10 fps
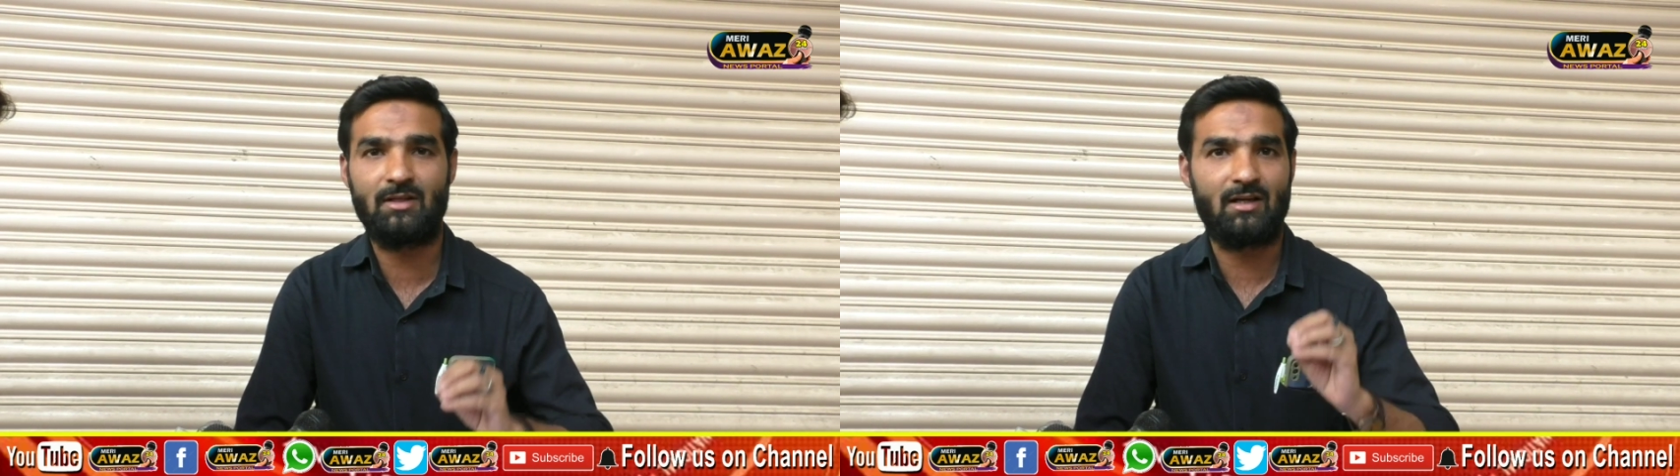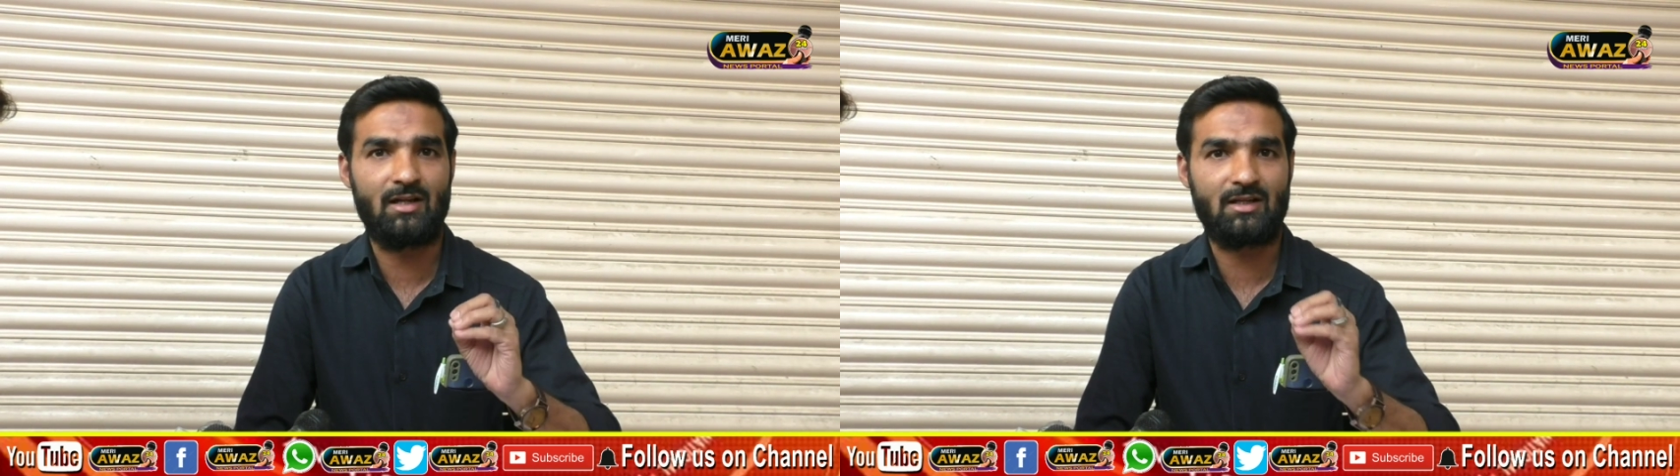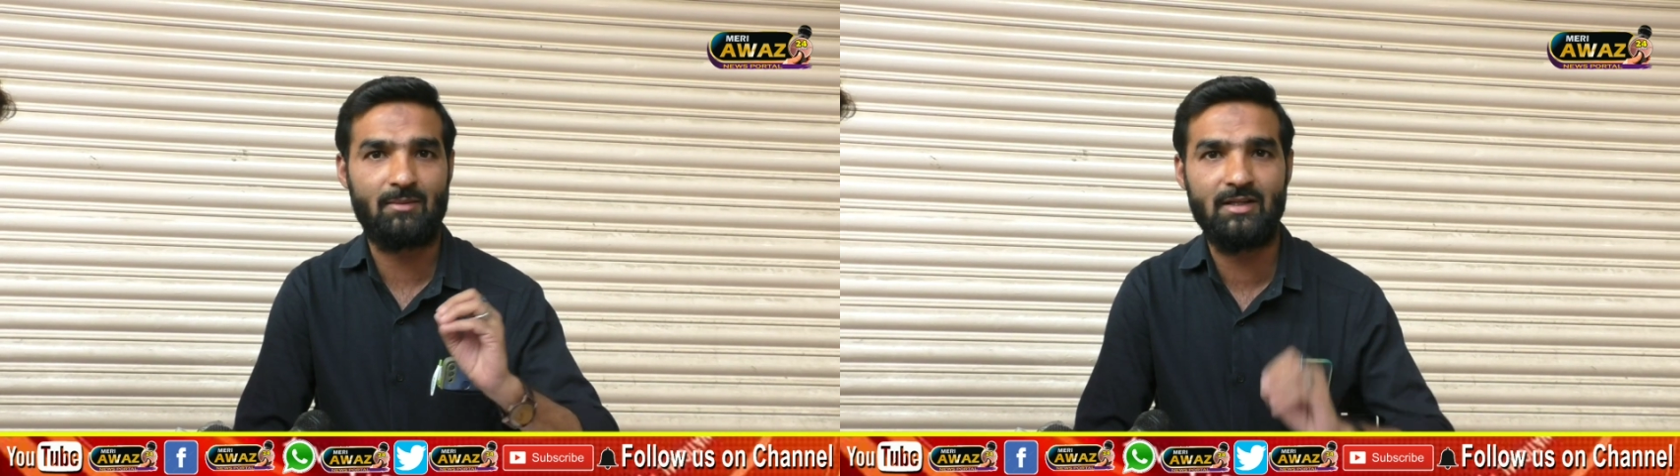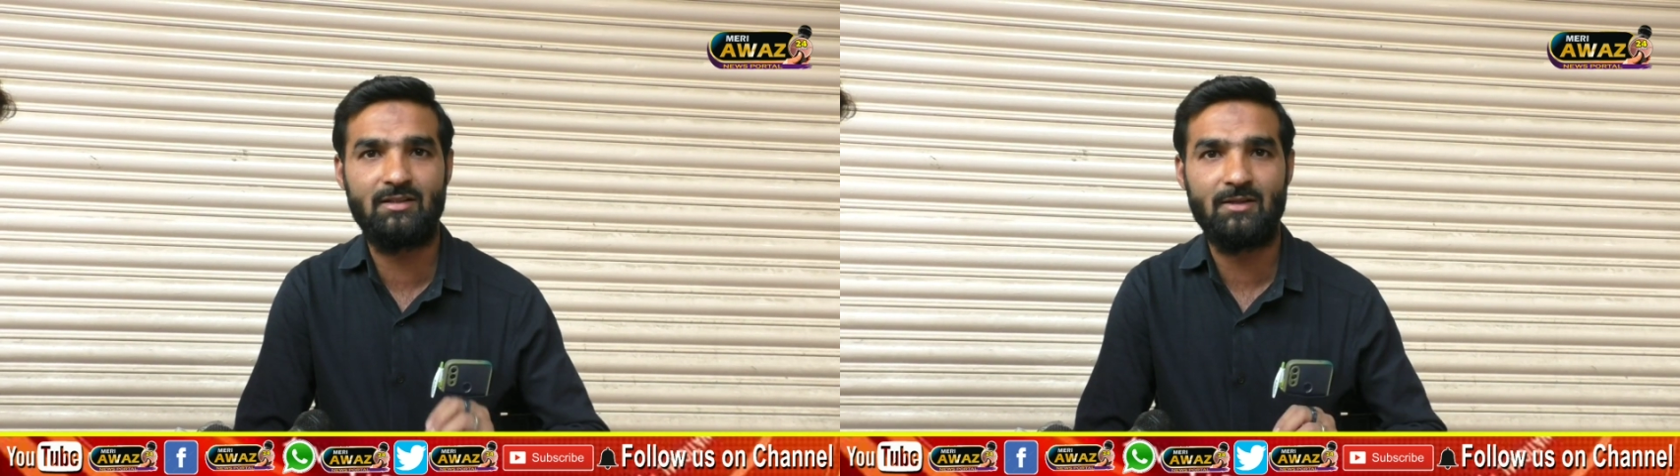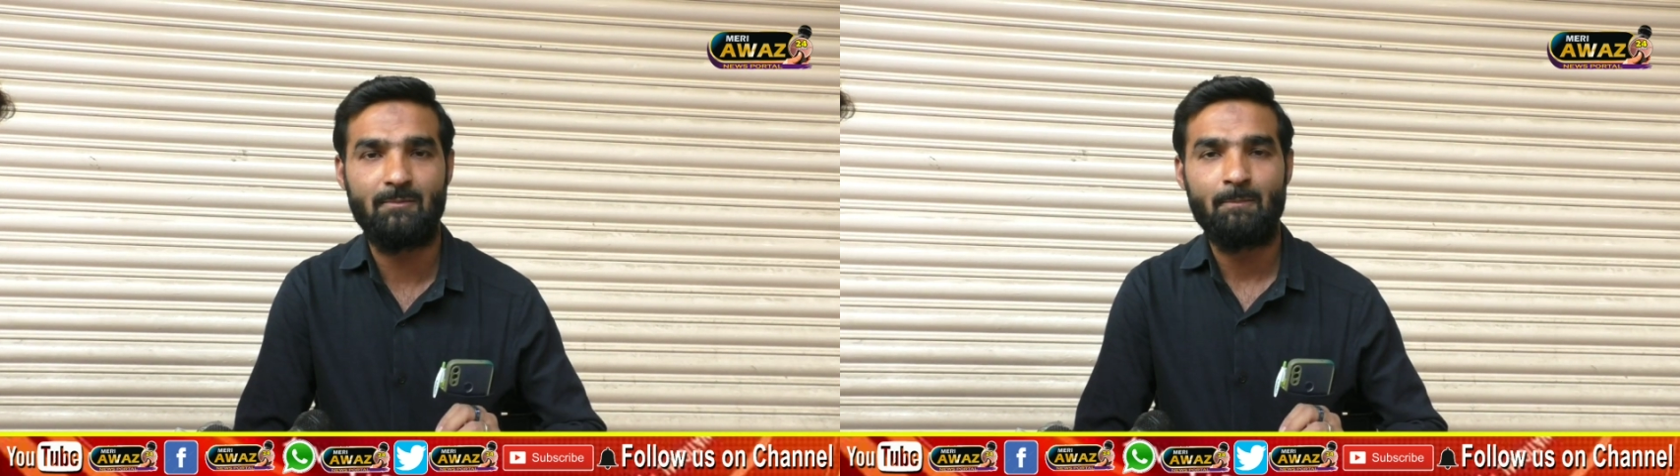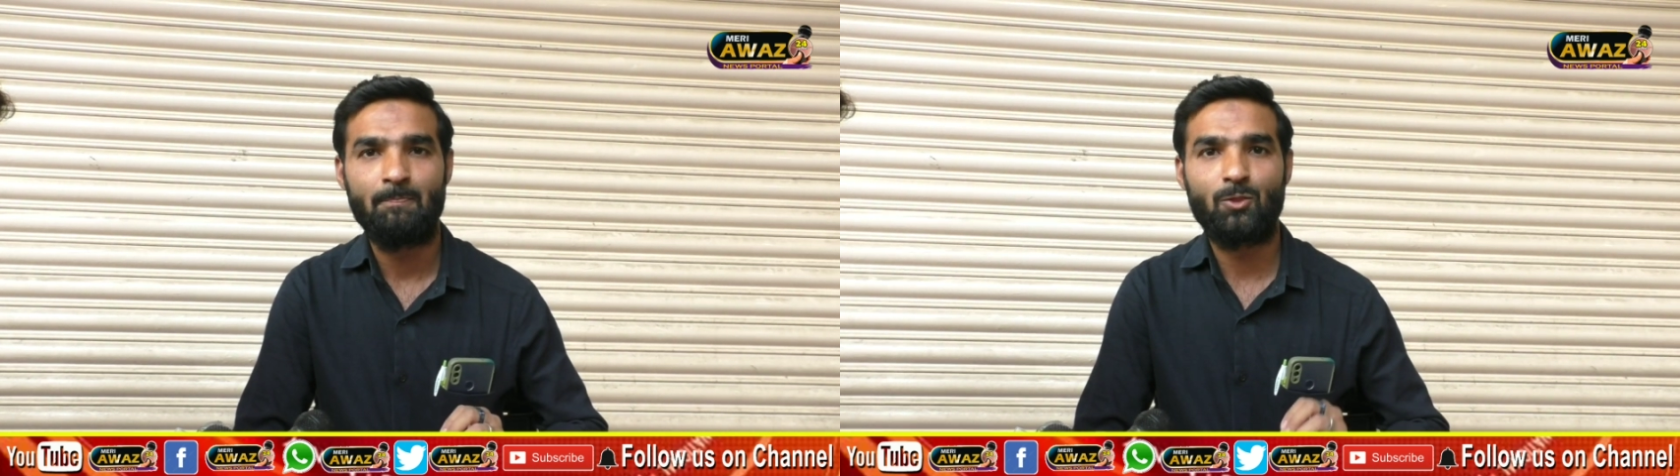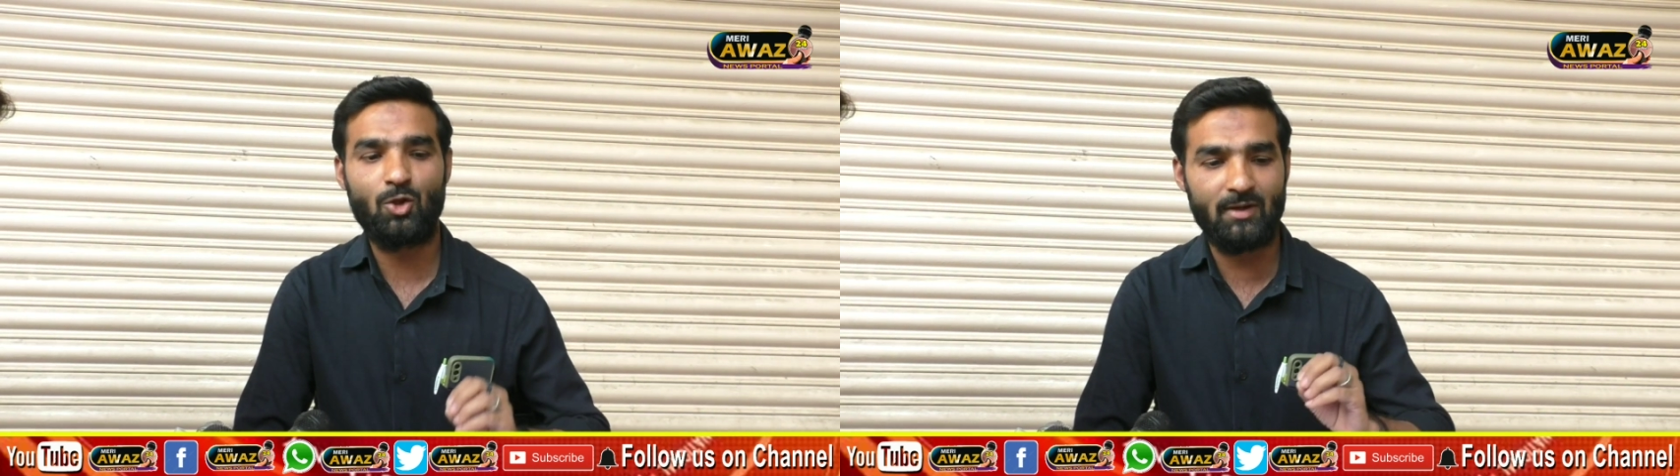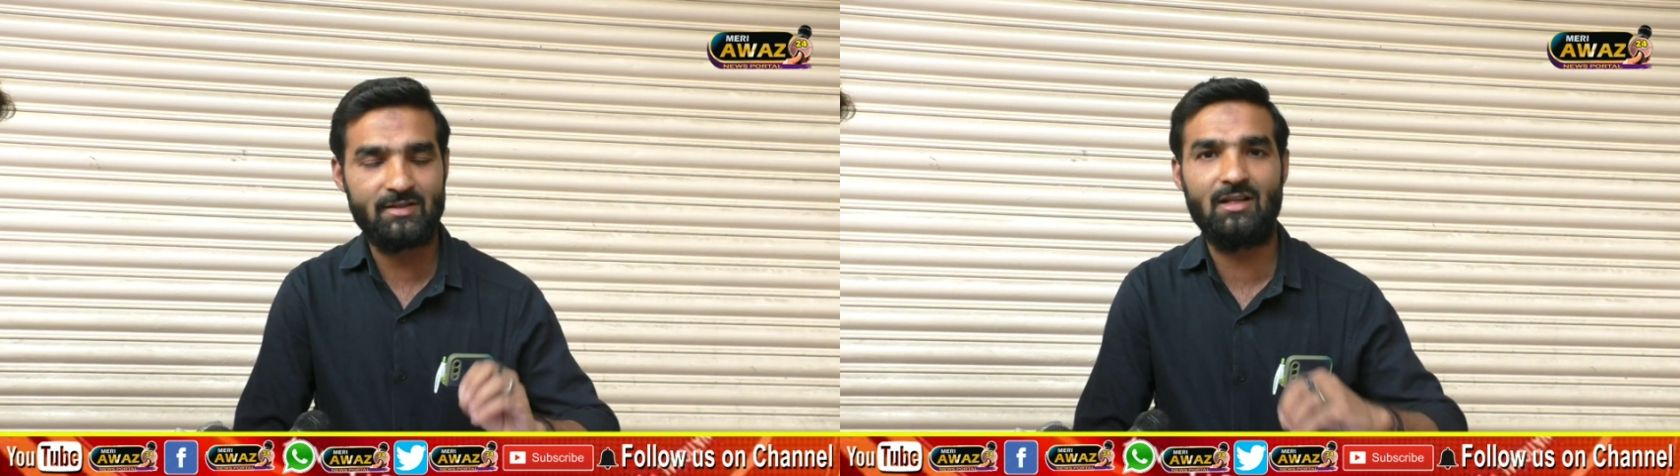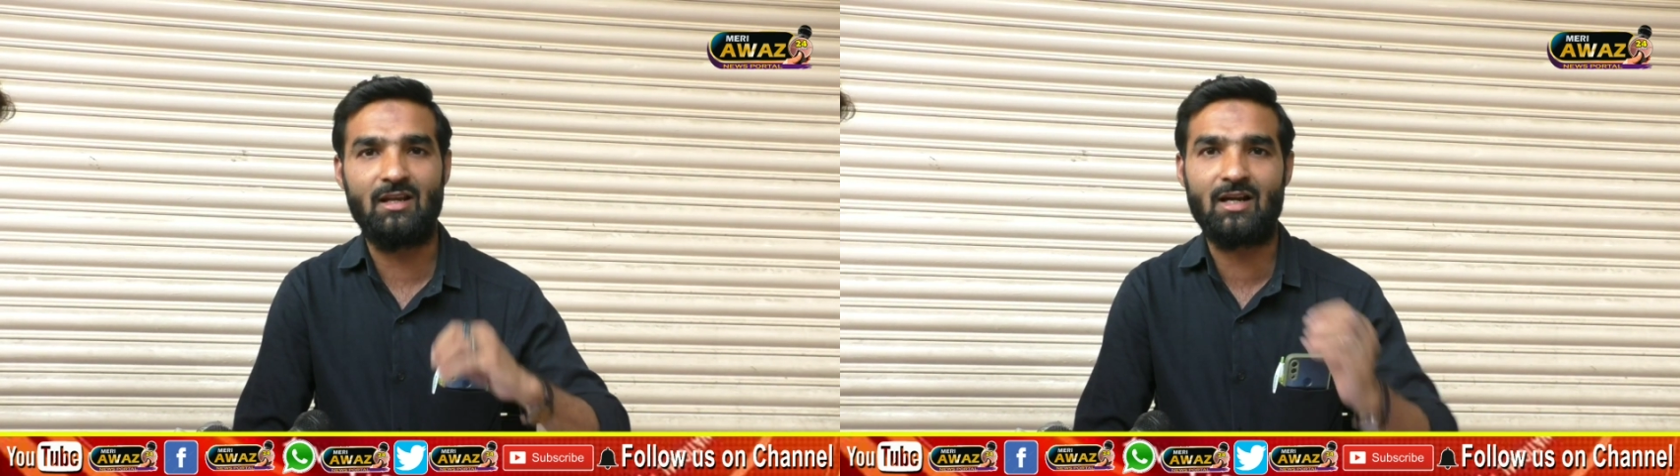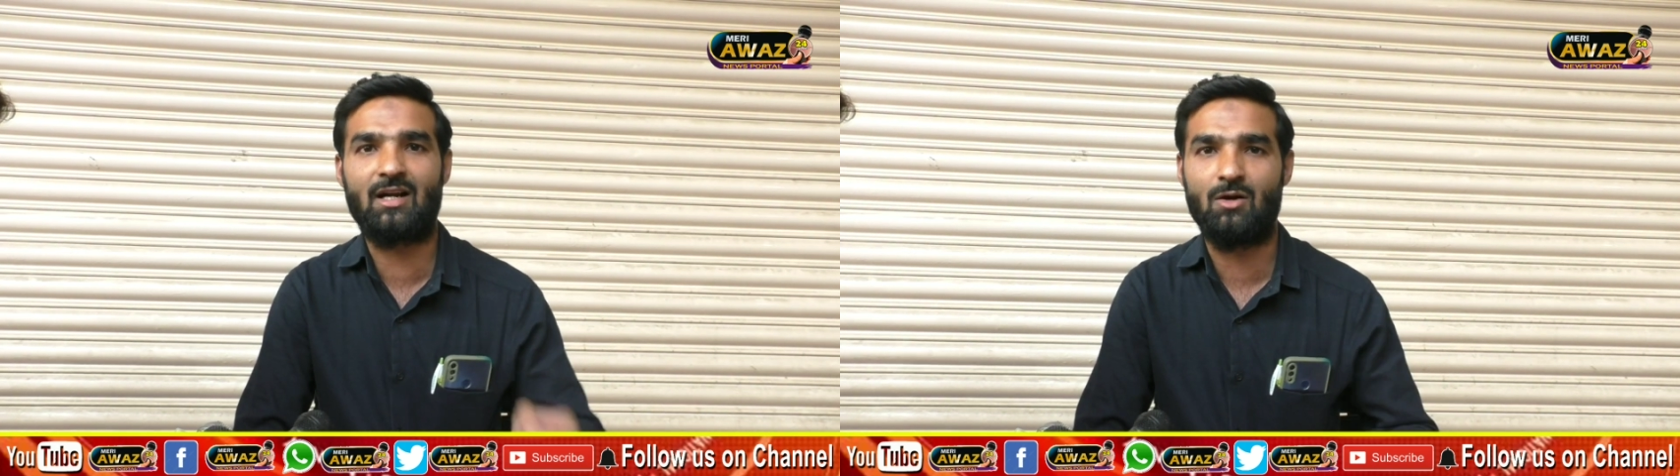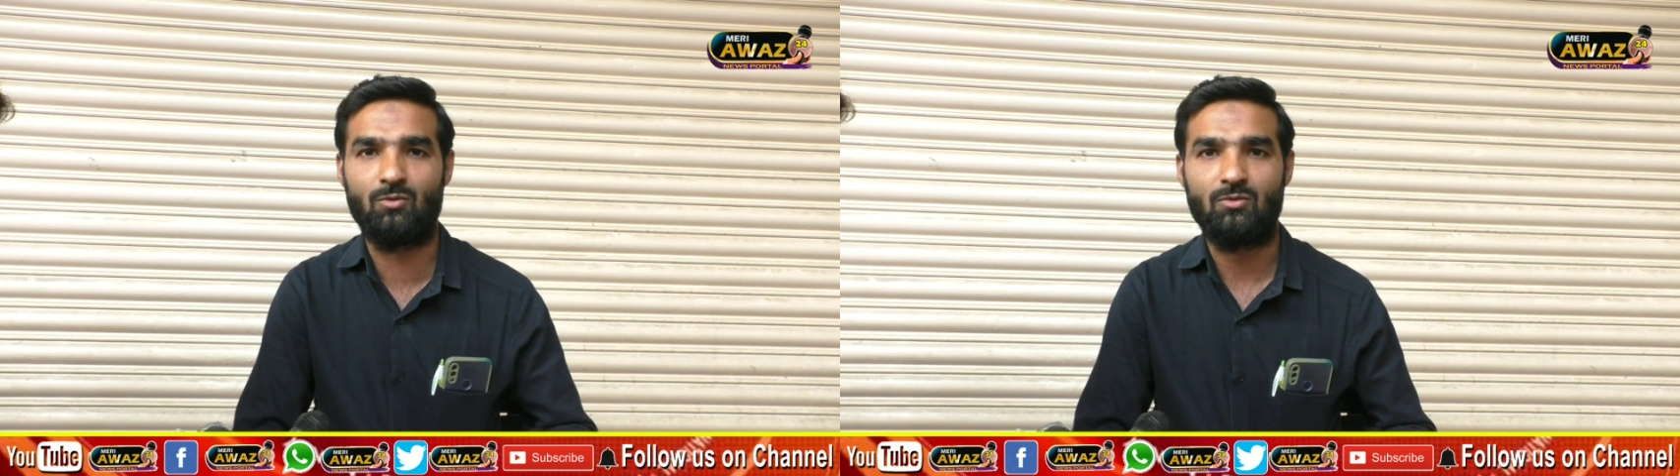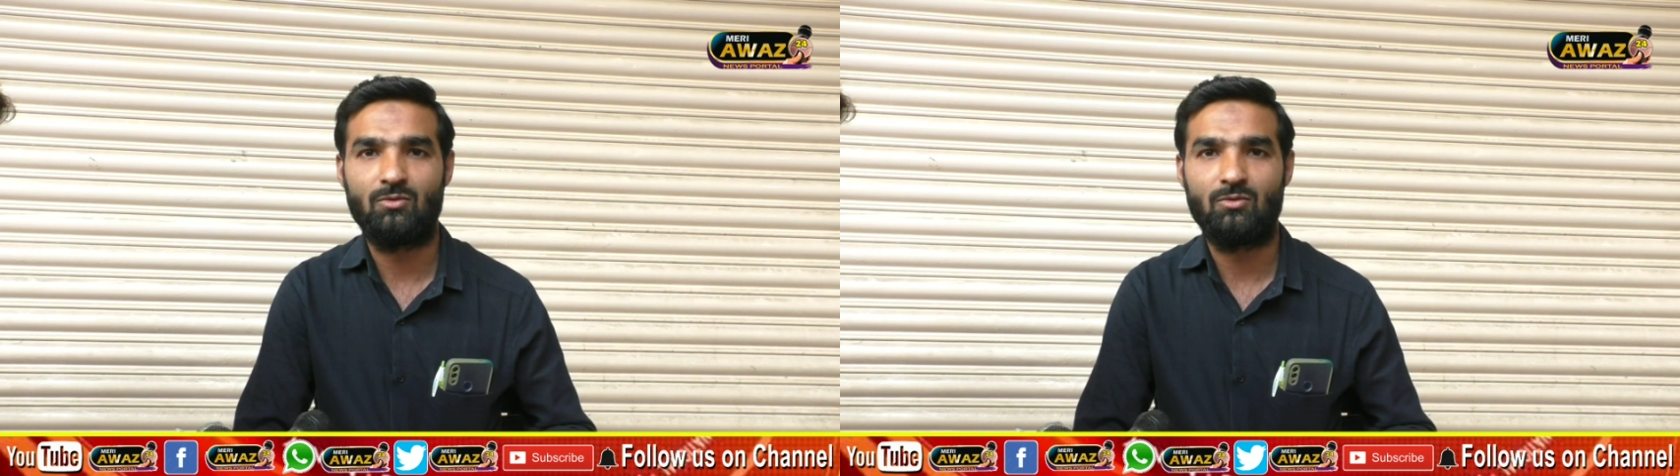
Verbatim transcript: मेरा हलाल कमाई थी तो मैं इसके लिए लड़ रहा हूँ